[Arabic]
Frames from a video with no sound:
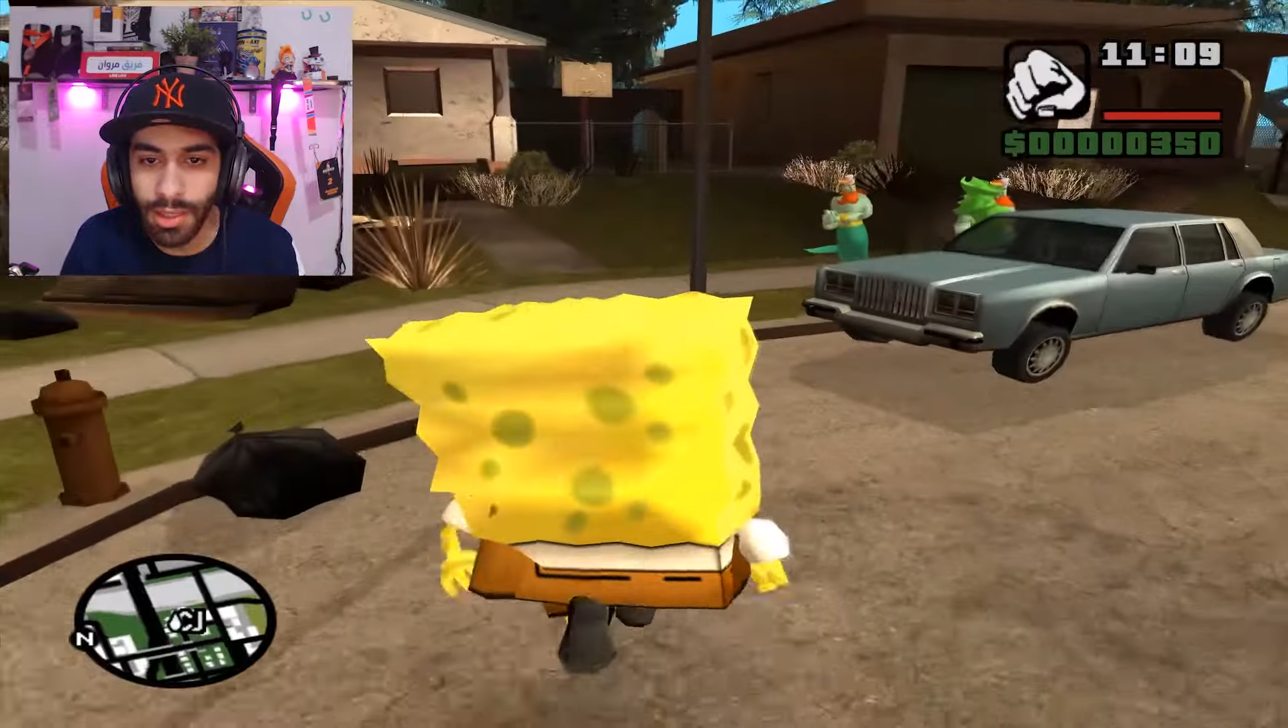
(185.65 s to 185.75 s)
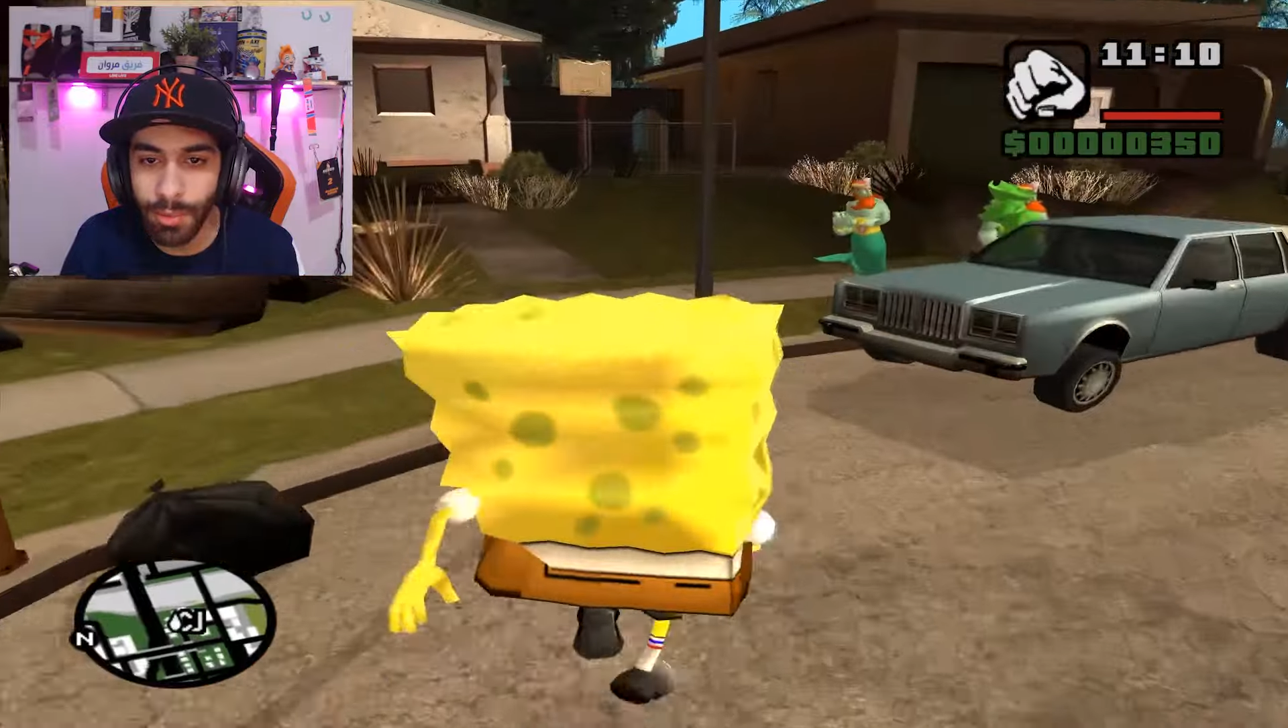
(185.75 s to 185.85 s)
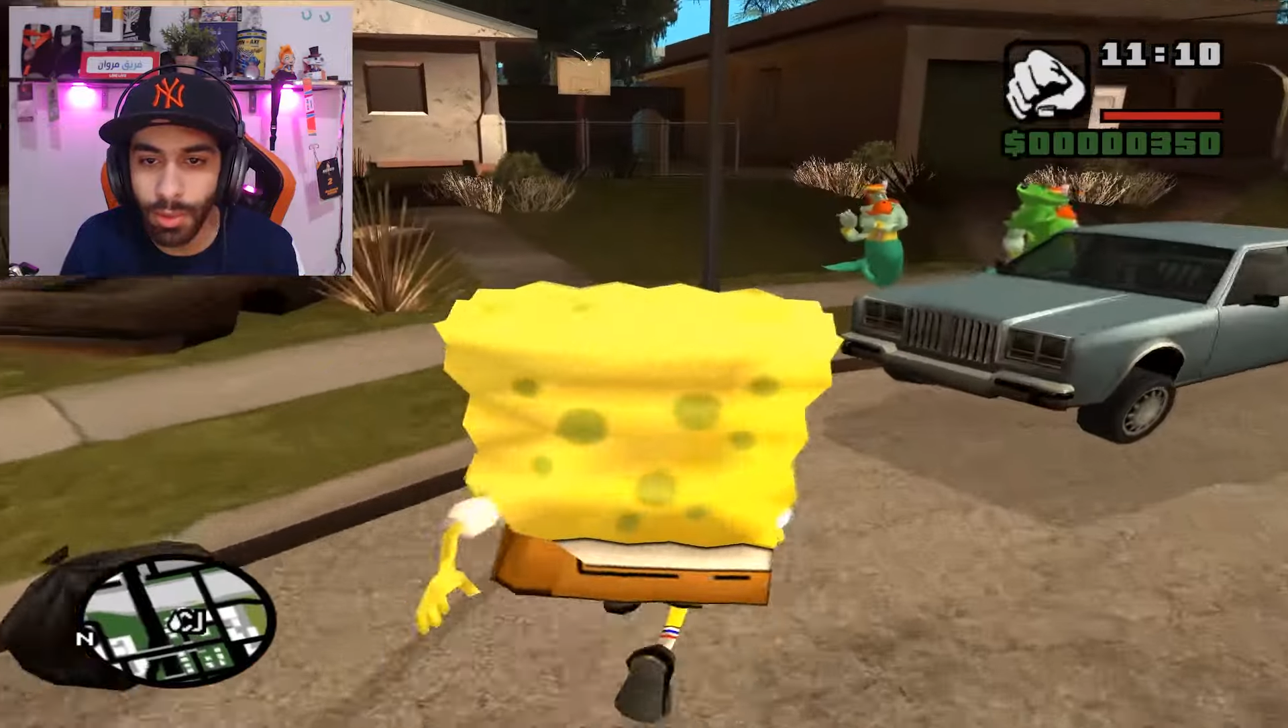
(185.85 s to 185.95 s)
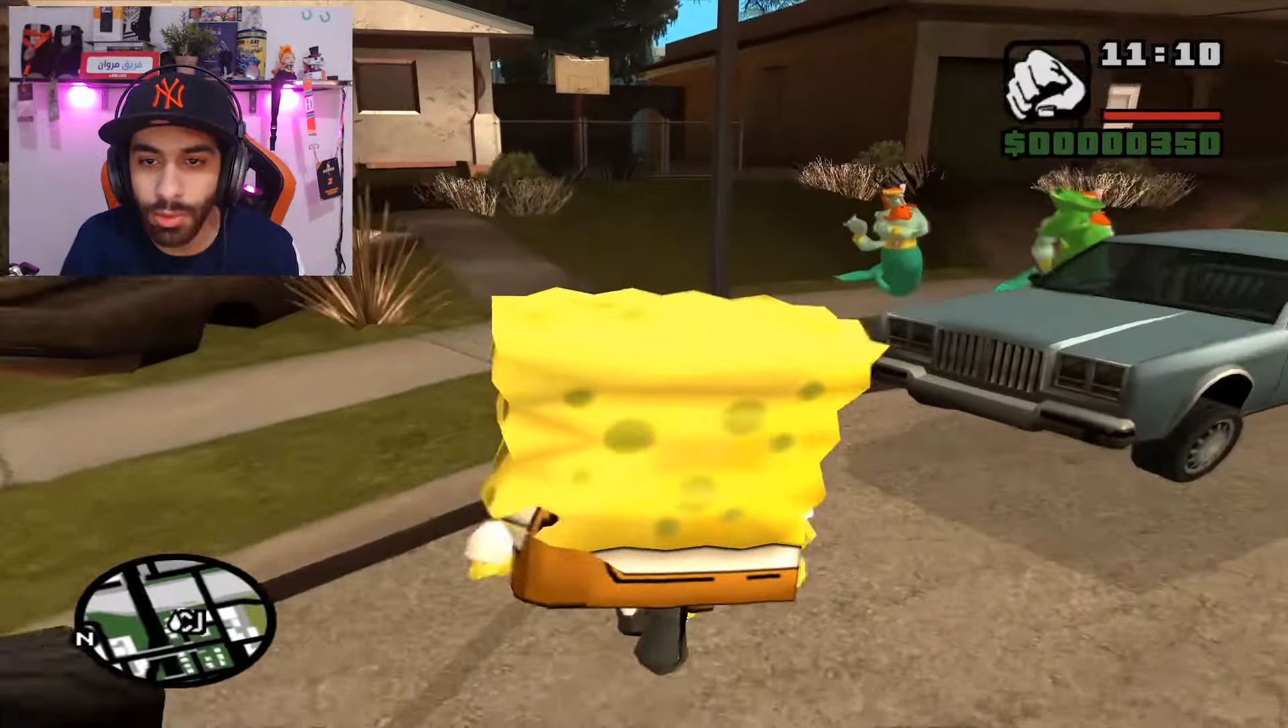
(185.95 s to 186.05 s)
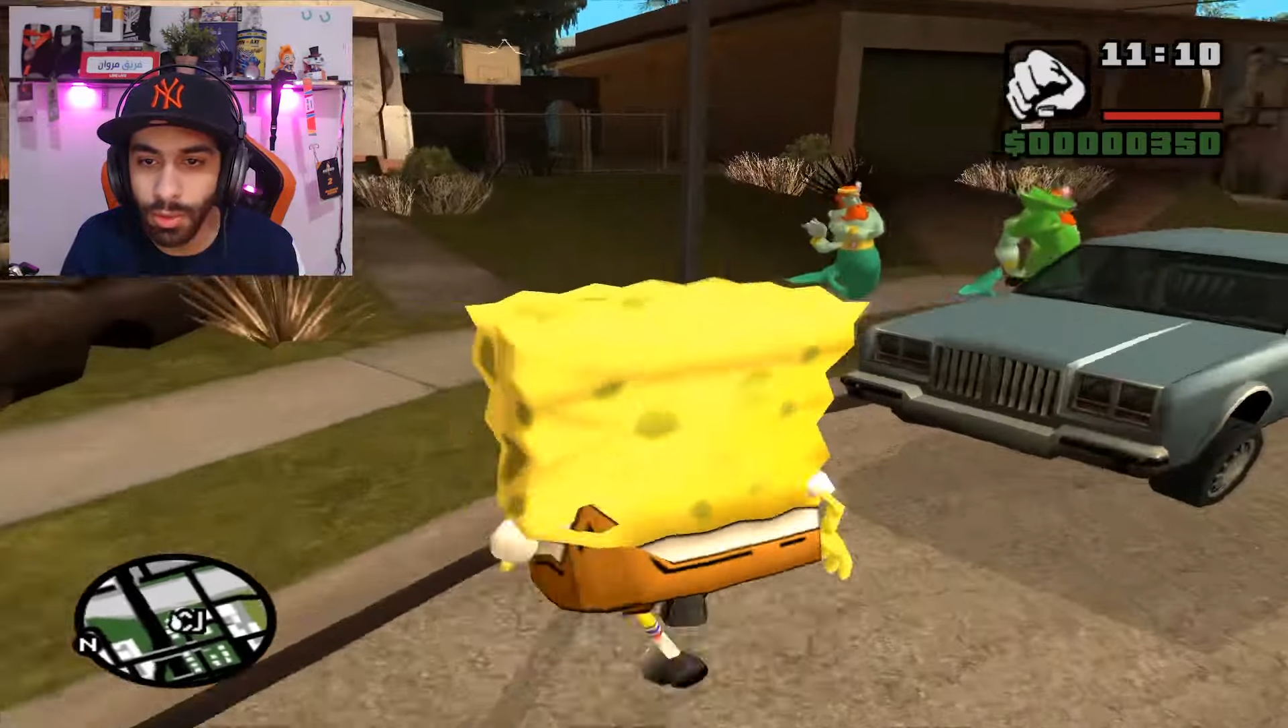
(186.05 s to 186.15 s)
زي
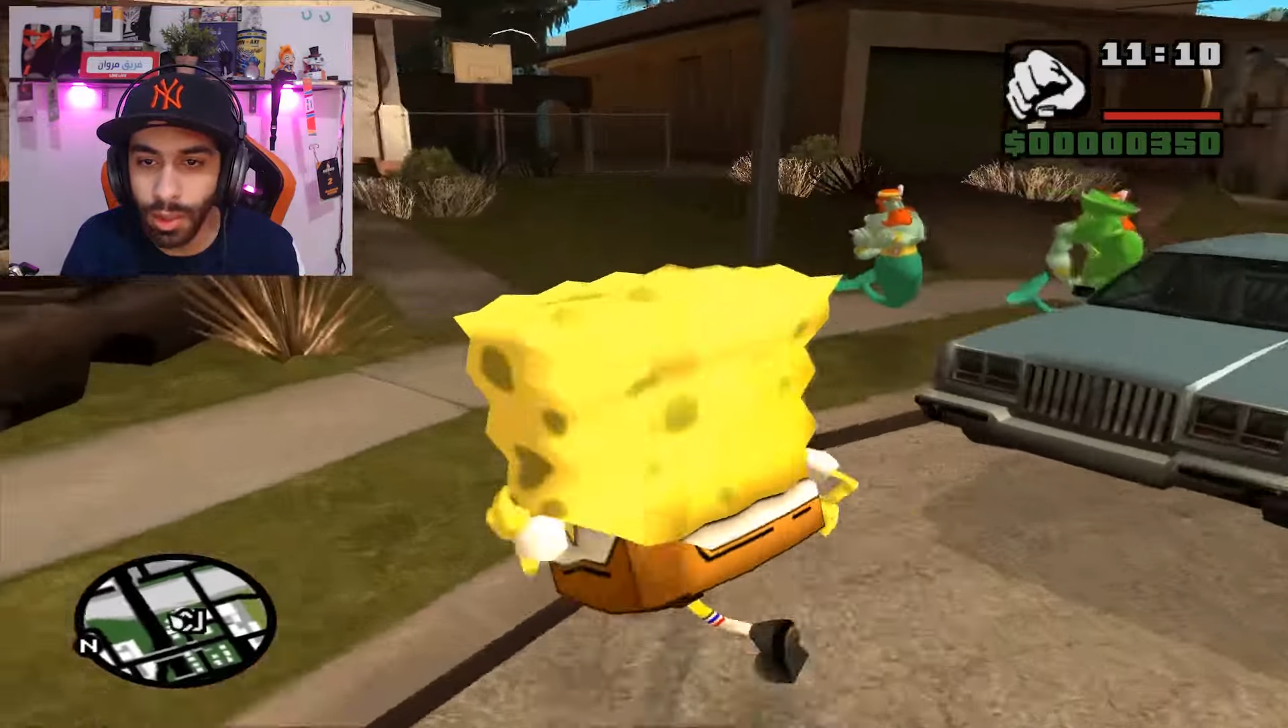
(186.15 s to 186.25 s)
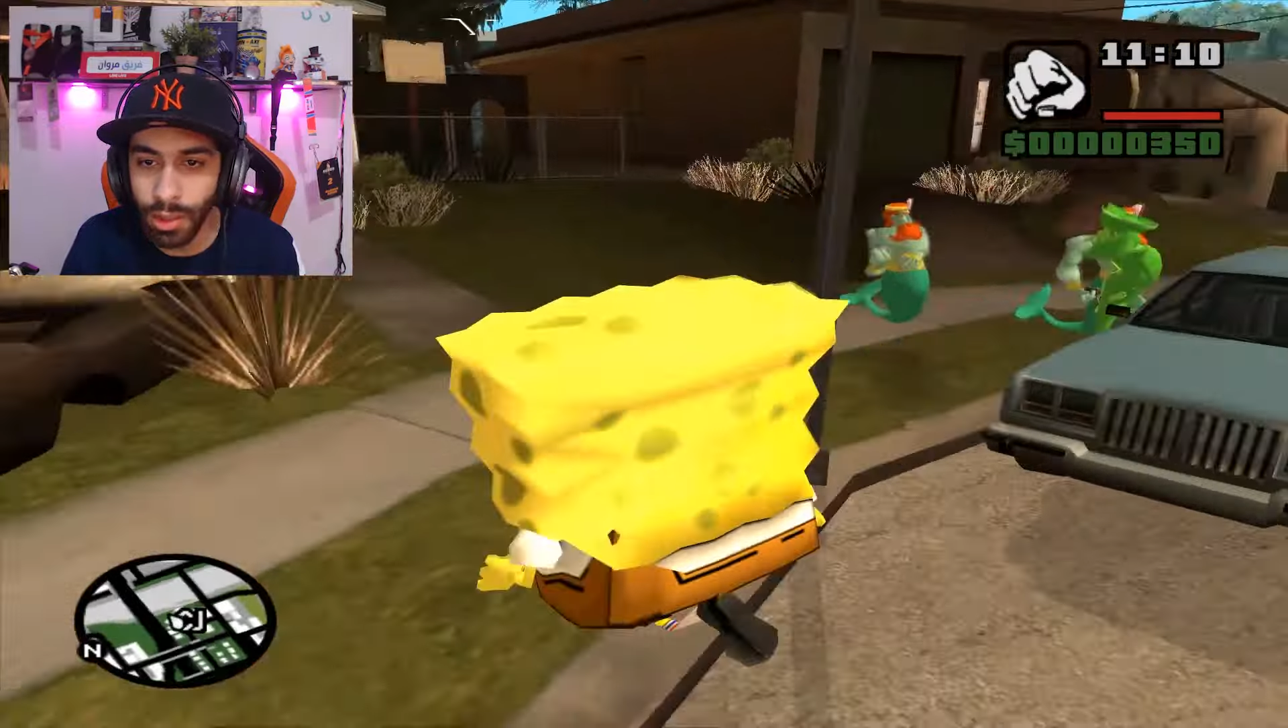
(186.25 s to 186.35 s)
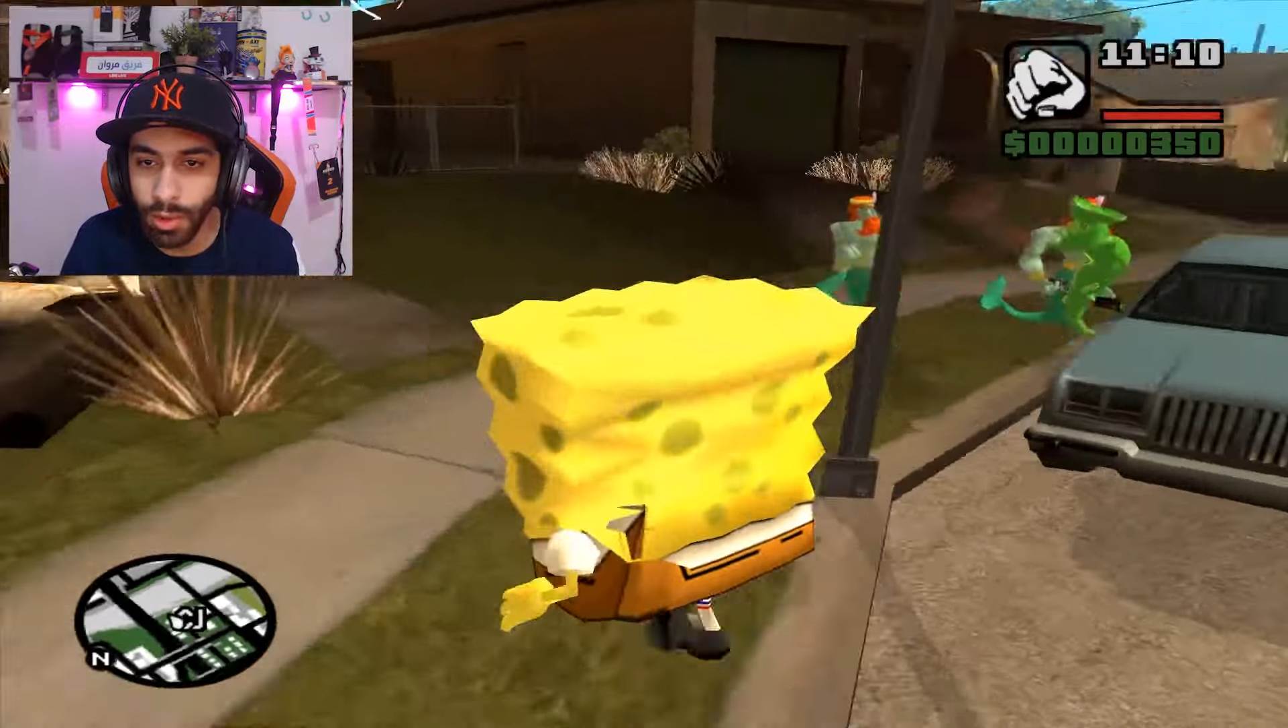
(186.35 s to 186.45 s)
ما قلت لكم عليها